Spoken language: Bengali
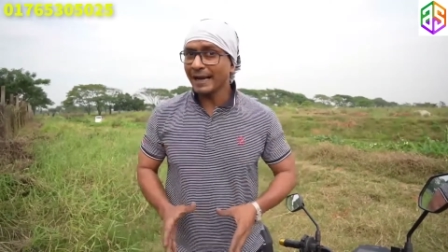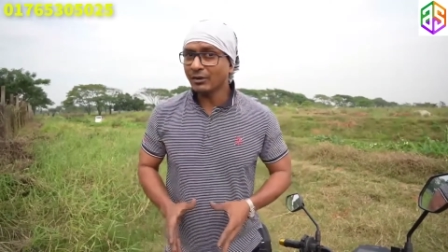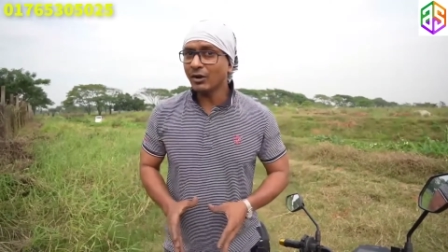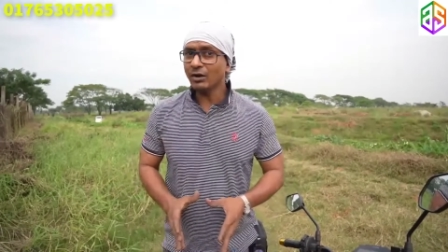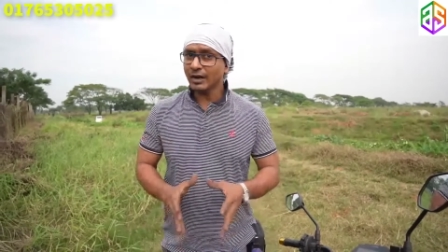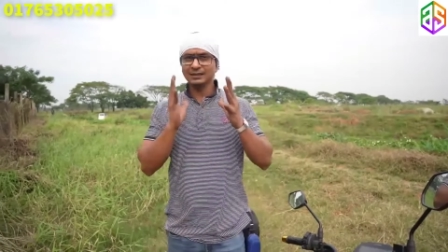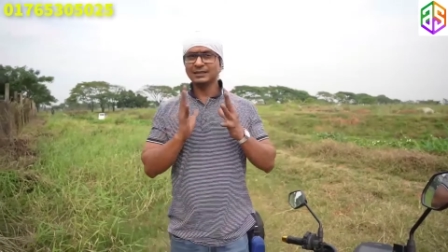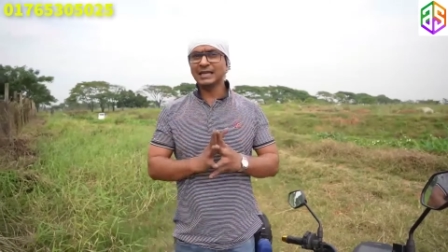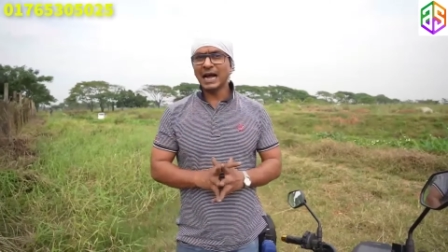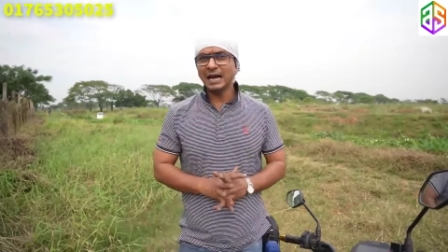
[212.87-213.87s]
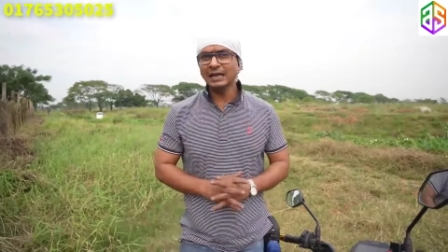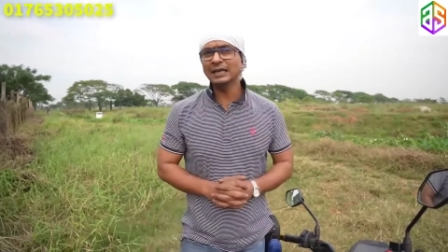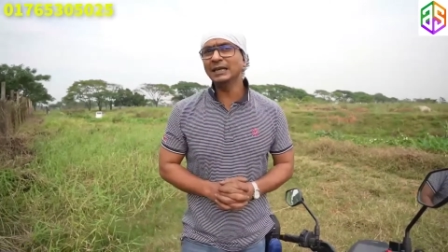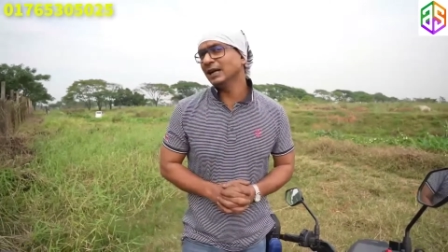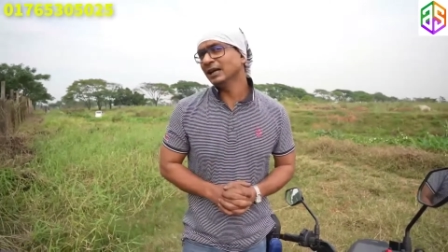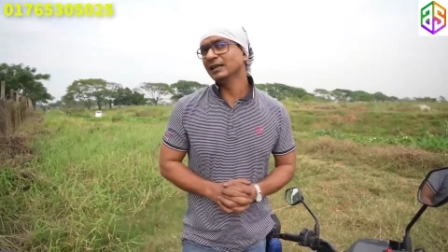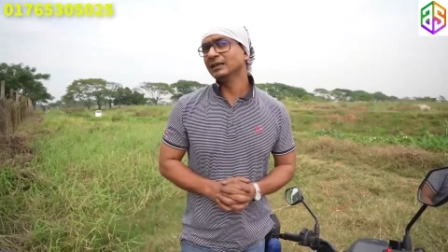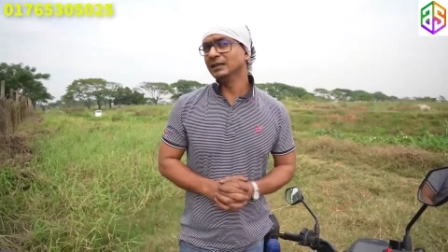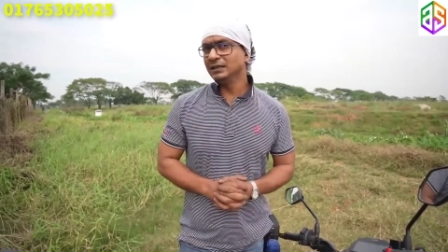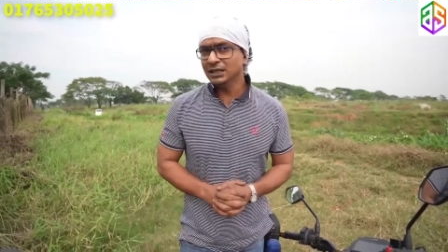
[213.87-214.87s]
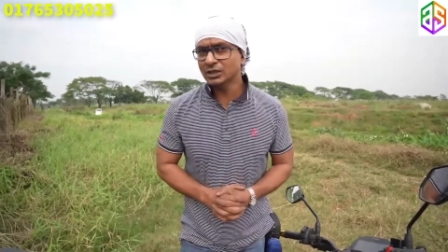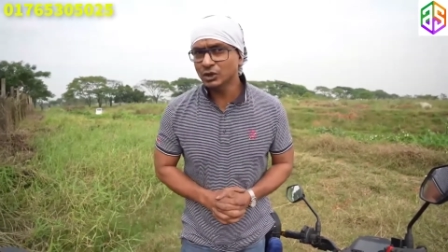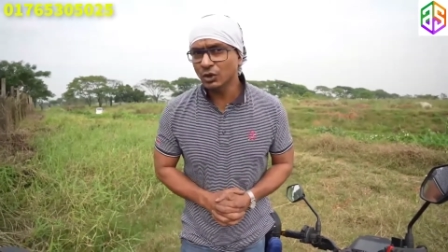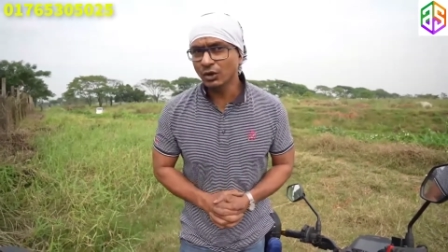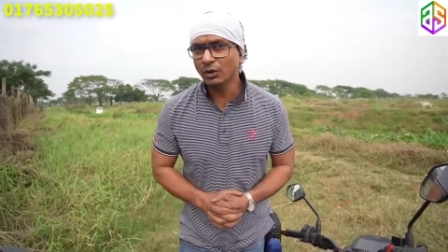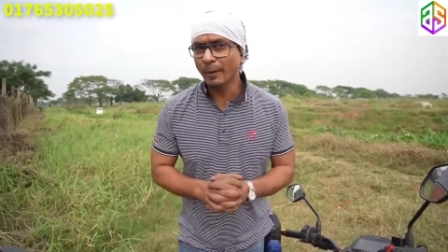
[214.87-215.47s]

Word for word: বাইক ক্লক যার কিনা নিজস্ব